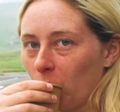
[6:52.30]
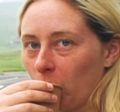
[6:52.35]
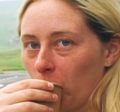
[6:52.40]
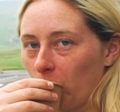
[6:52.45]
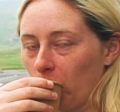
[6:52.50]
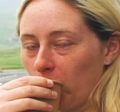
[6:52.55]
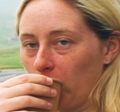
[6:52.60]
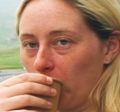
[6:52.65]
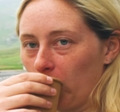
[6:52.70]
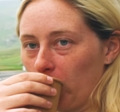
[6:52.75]

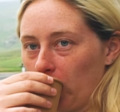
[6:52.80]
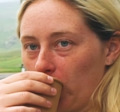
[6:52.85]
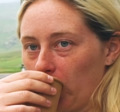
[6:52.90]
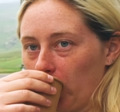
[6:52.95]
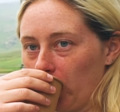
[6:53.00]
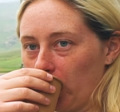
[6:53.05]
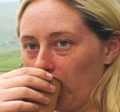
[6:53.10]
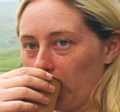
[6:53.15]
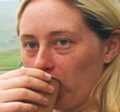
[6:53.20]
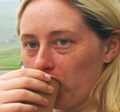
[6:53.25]
mellow,
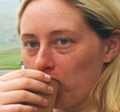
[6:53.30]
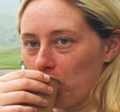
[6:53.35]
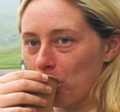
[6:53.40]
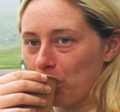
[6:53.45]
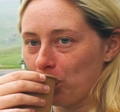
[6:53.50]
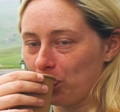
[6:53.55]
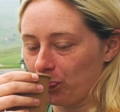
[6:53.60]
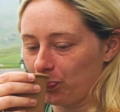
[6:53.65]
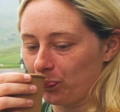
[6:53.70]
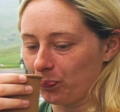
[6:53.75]
isn't it?
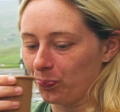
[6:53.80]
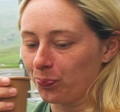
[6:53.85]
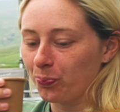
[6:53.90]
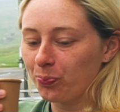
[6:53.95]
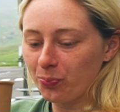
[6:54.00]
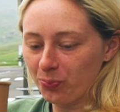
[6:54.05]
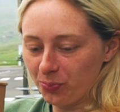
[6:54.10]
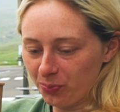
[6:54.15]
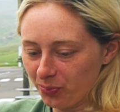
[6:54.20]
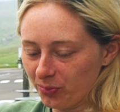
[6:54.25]

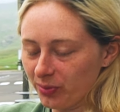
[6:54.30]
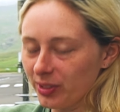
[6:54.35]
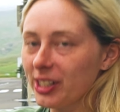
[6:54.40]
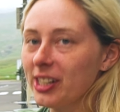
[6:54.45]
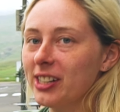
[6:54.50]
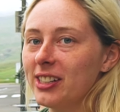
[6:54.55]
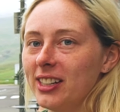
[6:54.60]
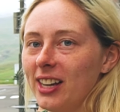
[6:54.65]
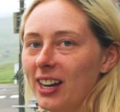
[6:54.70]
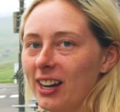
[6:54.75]
In it!
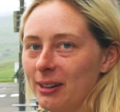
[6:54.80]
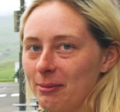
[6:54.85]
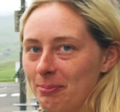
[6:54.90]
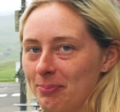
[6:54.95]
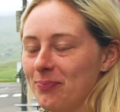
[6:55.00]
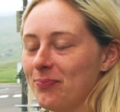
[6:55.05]
Yeah.